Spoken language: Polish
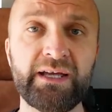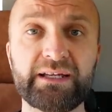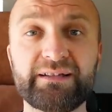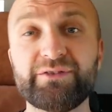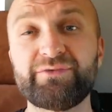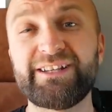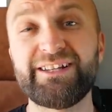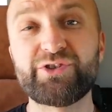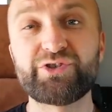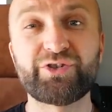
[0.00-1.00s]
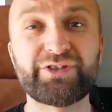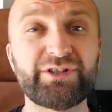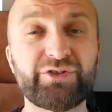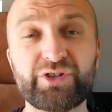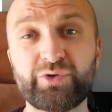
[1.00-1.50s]
E, no w zależności od
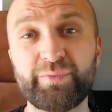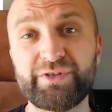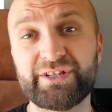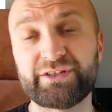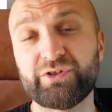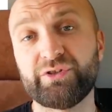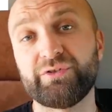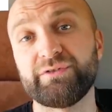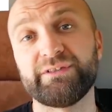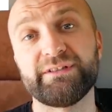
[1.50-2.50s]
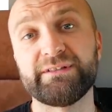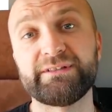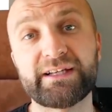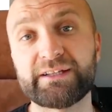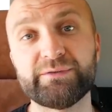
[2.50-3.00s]
tego, gdzie kupicie, to e,
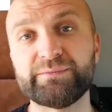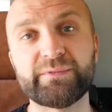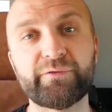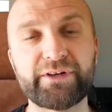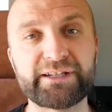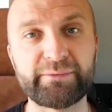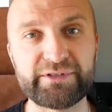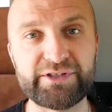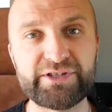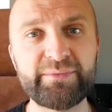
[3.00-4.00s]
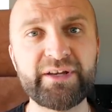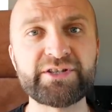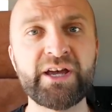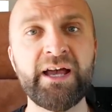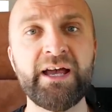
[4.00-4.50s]
taką ofertę będziecie
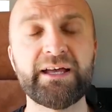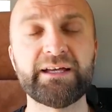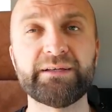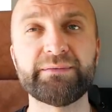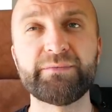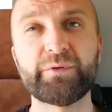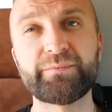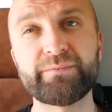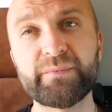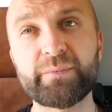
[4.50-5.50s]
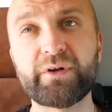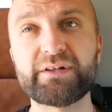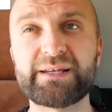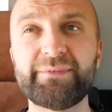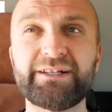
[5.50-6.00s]
mieć. E, no, my
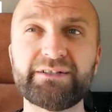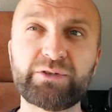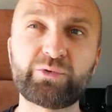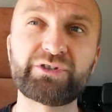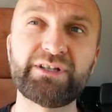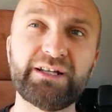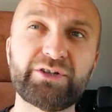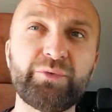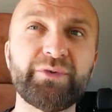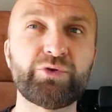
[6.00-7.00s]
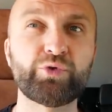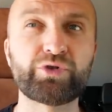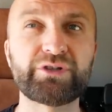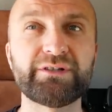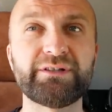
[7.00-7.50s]
polecamy ten Turk Telekom i
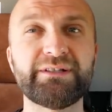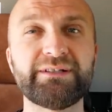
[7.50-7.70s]
Turk